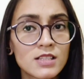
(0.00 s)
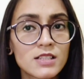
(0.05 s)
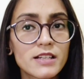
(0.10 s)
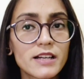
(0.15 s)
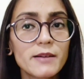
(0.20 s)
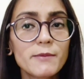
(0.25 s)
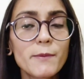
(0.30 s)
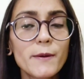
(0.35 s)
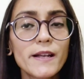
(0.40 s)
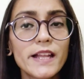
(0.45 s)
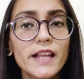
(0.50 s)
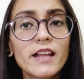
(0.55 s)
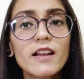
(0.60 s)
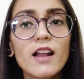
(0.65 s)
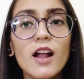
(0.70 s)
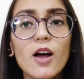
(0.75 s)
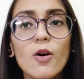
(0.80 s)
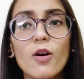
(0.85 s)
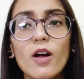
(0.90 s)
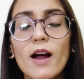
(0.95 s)
स्क्रीन पर दिख
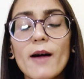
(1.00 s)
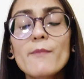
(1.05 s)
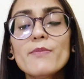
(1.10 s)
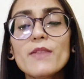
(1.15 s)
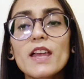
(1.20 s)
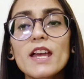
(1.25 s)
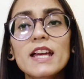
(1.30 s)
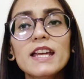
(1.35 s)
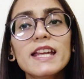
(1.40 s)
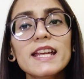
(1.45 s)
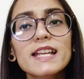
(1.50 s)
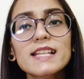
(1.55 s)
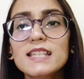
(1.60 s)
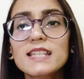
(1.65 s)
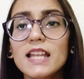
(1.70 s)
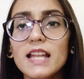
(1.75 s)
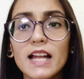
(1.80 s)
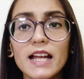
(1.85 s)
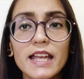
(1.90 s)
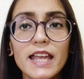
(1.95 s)
रहा होगा कि
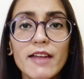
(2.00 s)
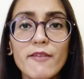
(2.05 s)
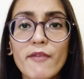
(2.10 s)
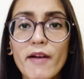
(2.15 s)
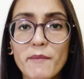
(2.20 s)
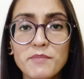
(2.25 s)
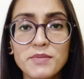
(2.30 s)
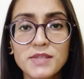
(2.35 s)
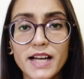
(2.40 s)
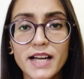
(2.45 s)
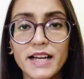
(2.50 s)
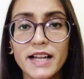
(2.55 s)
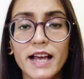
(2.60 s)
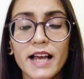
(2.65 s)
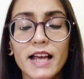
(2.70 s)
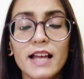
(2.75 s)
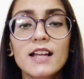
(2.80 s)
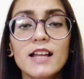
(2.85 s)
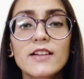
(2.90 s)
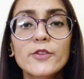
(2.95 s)
इस तरह की वेबसाइट है